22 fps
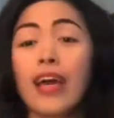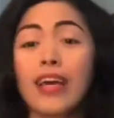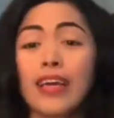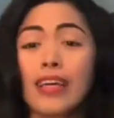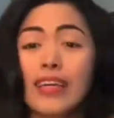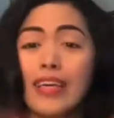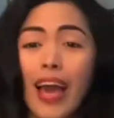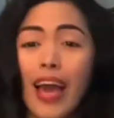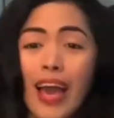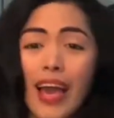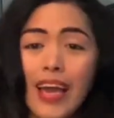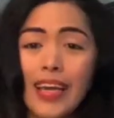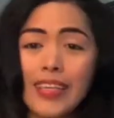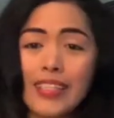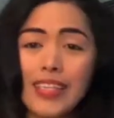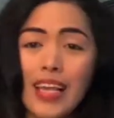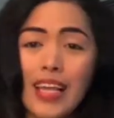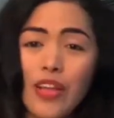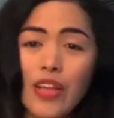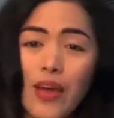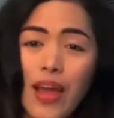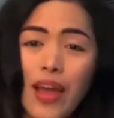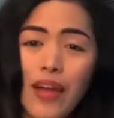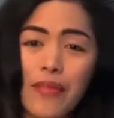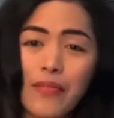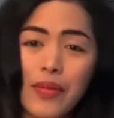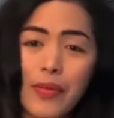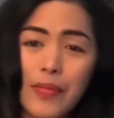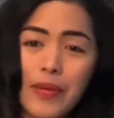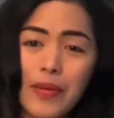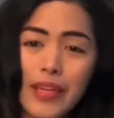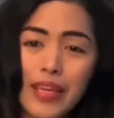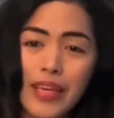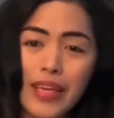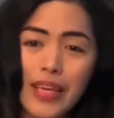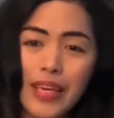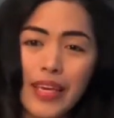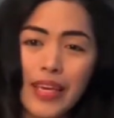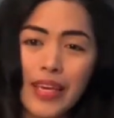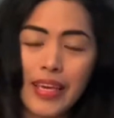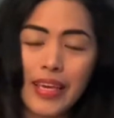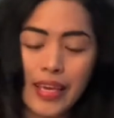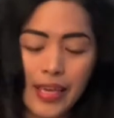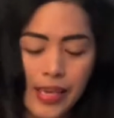Guys, hello
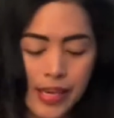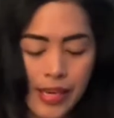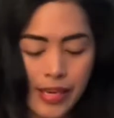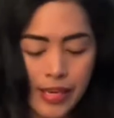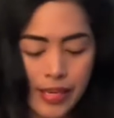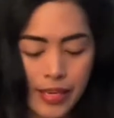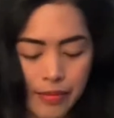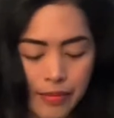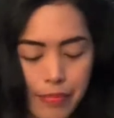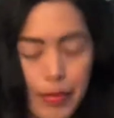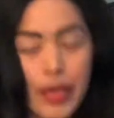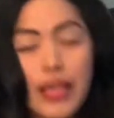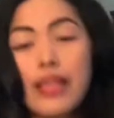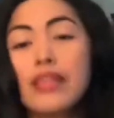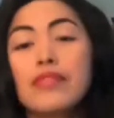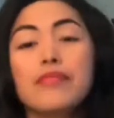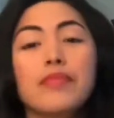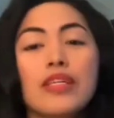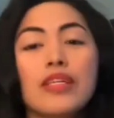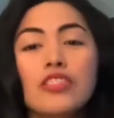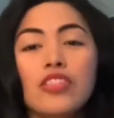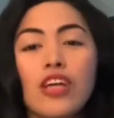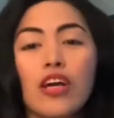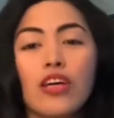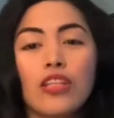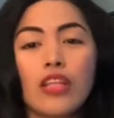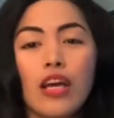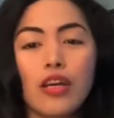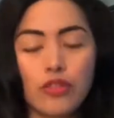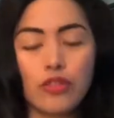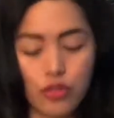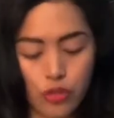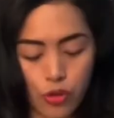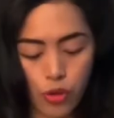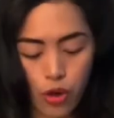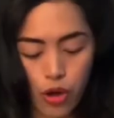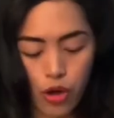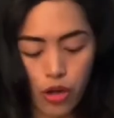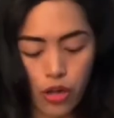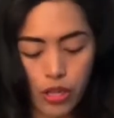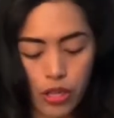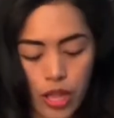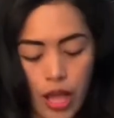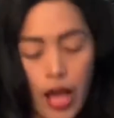everybody! Big, big shout out to
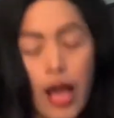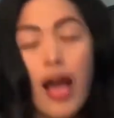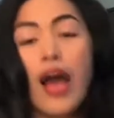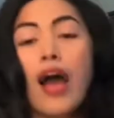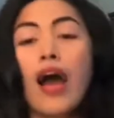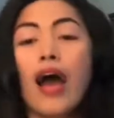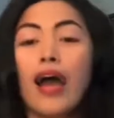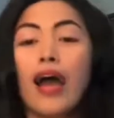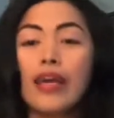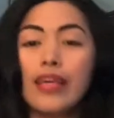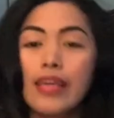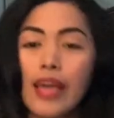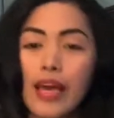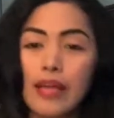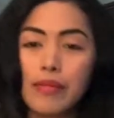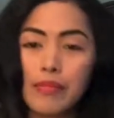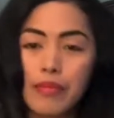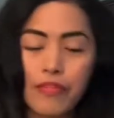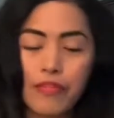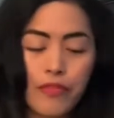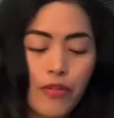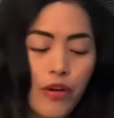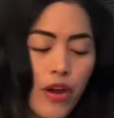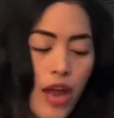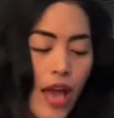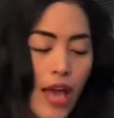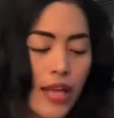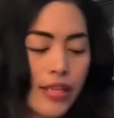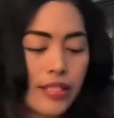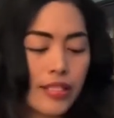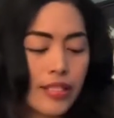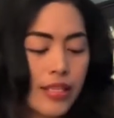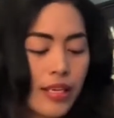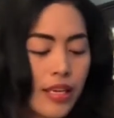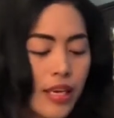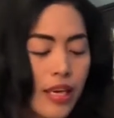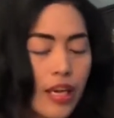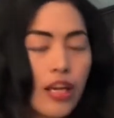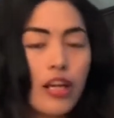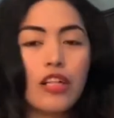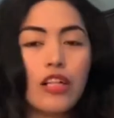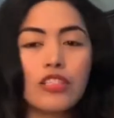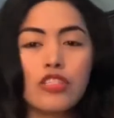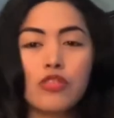all Ayan, before anything
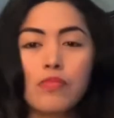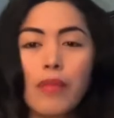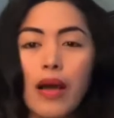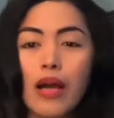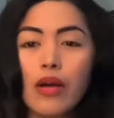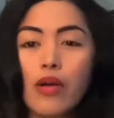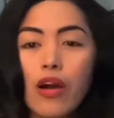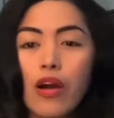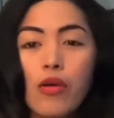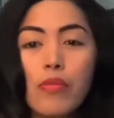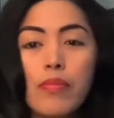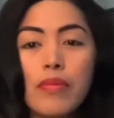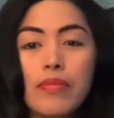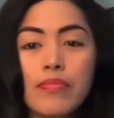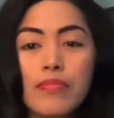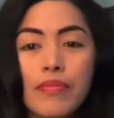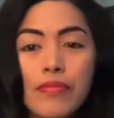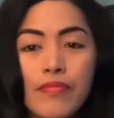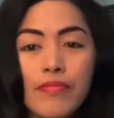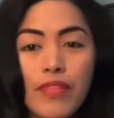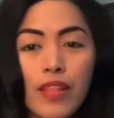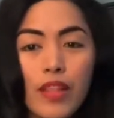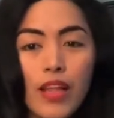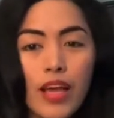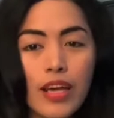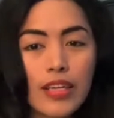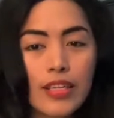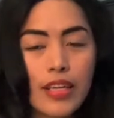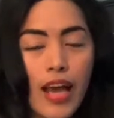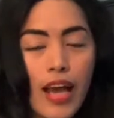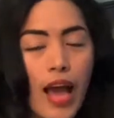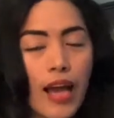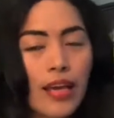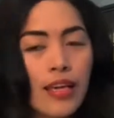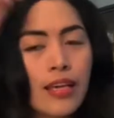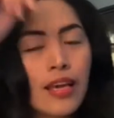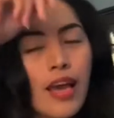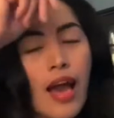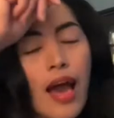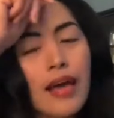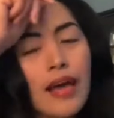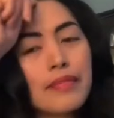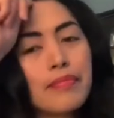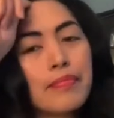else, bago ako mag-vlog ng aking
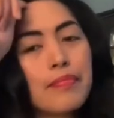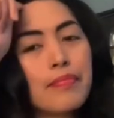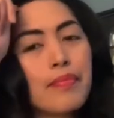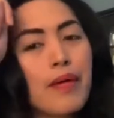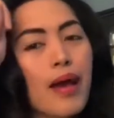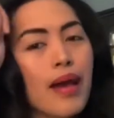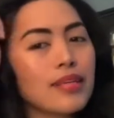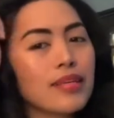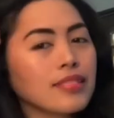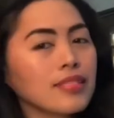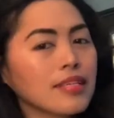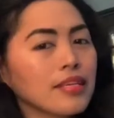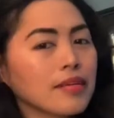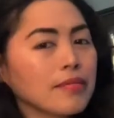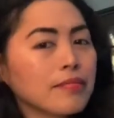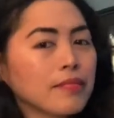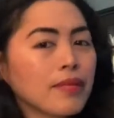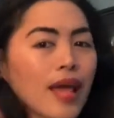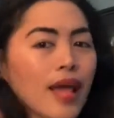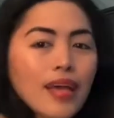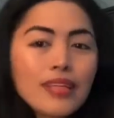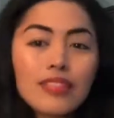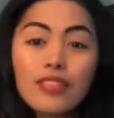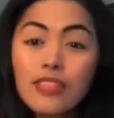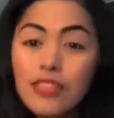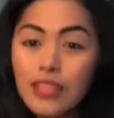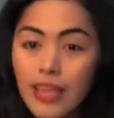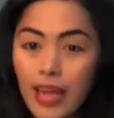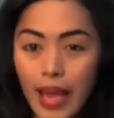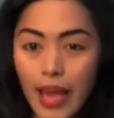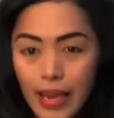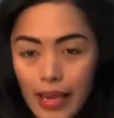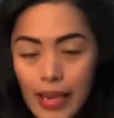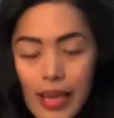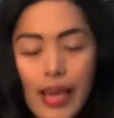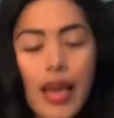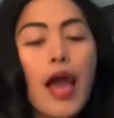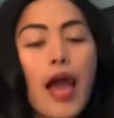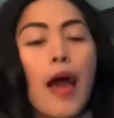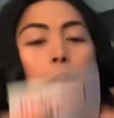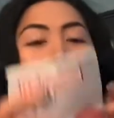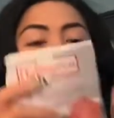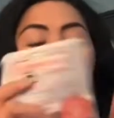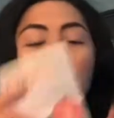unboxing vlog today,
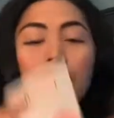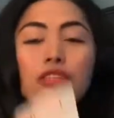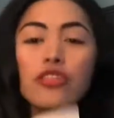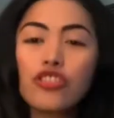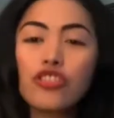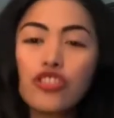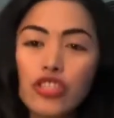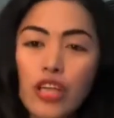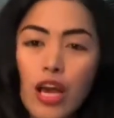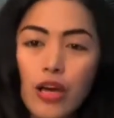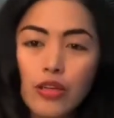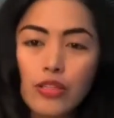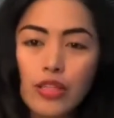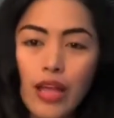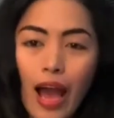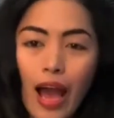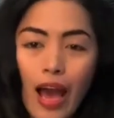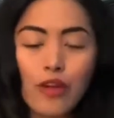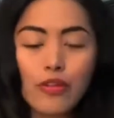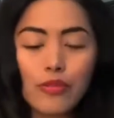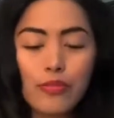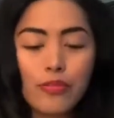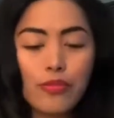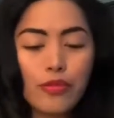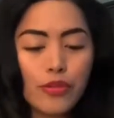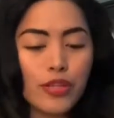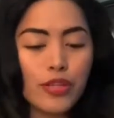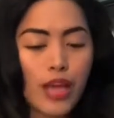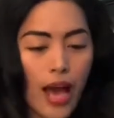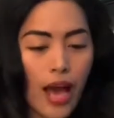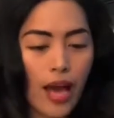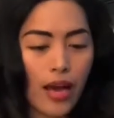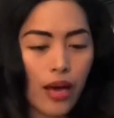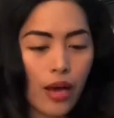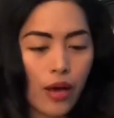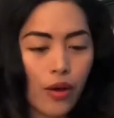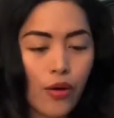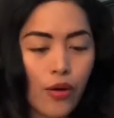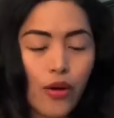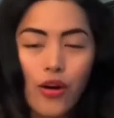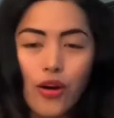mag-shout out muna ako.